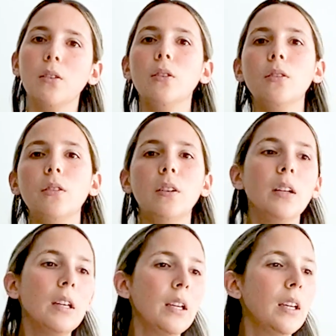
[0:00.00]
O
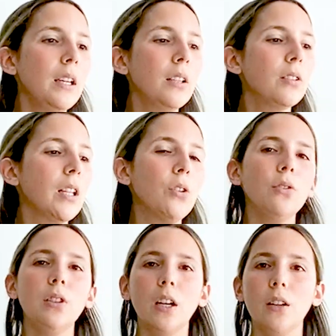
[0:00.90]
esto está
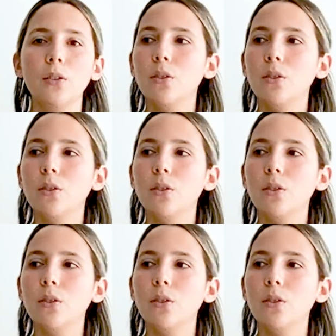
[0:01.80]
todo tirado,